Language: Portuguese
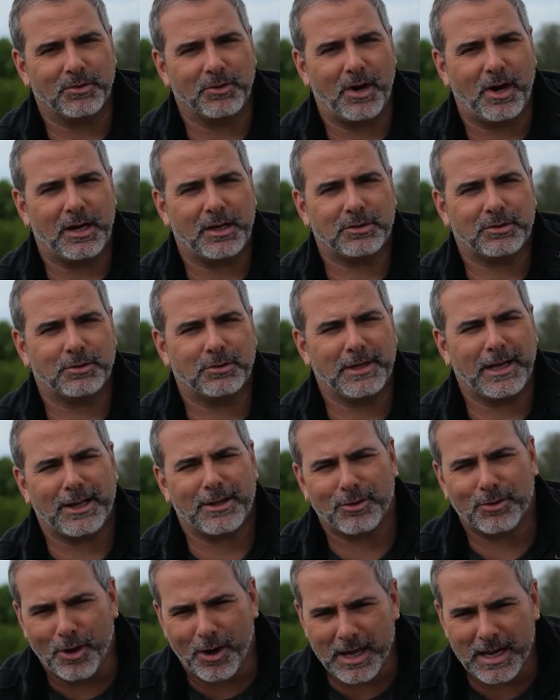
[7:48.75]
o nosso e
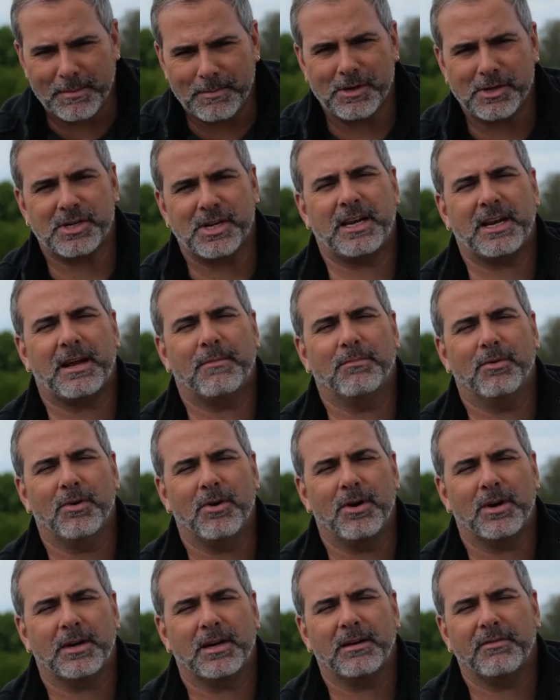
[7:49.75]
adora beijar na
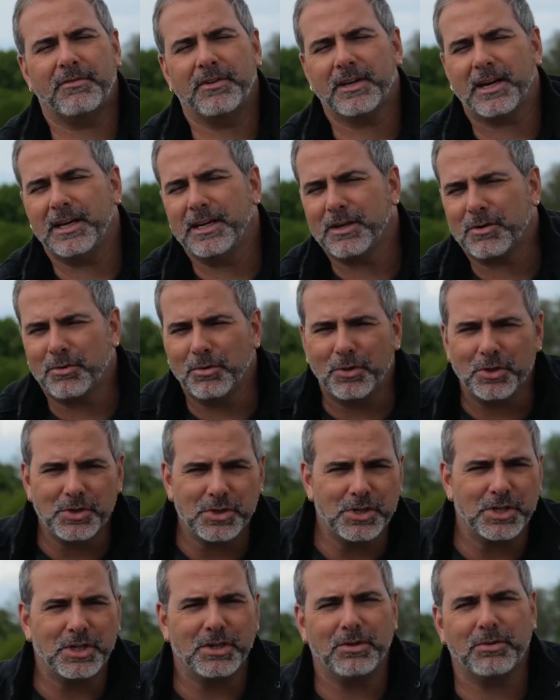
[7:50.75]
boca e fica ali
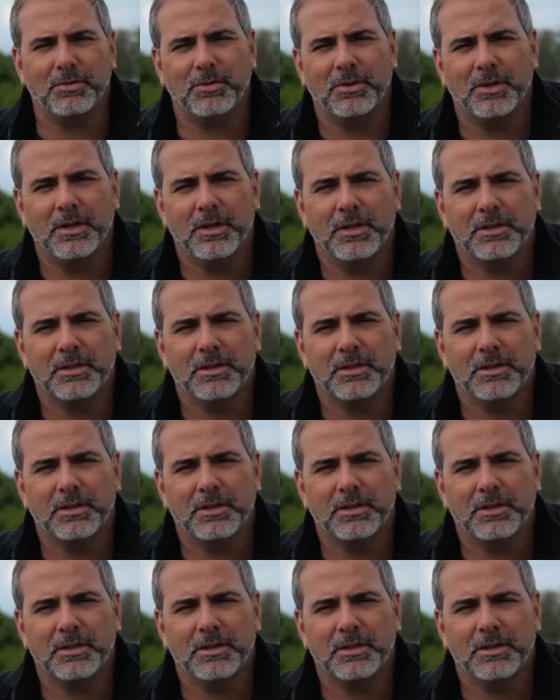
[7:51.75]
curtindo